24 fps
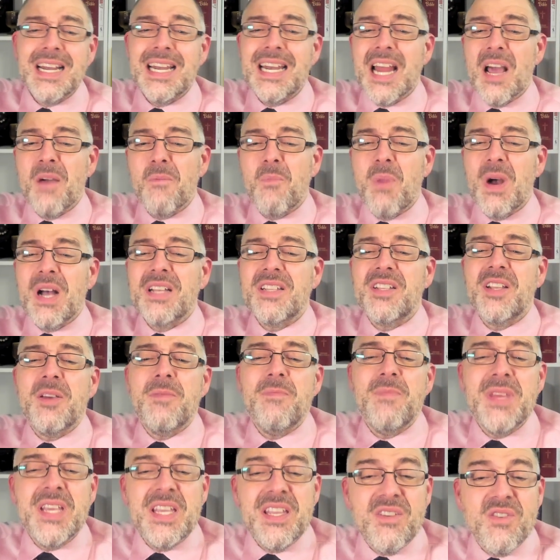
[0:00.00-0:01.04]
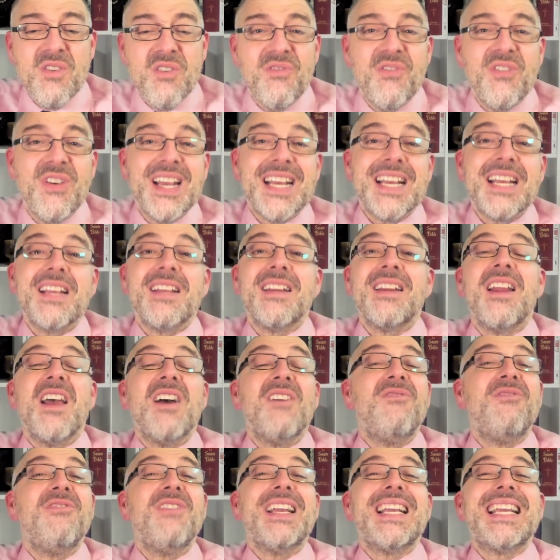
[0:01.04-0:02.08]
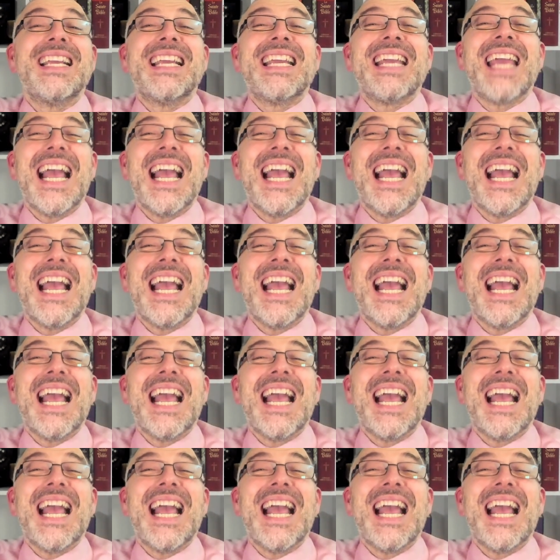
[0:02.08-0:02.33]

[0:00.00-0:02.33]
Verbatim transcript: La pandémie fait, n'a fait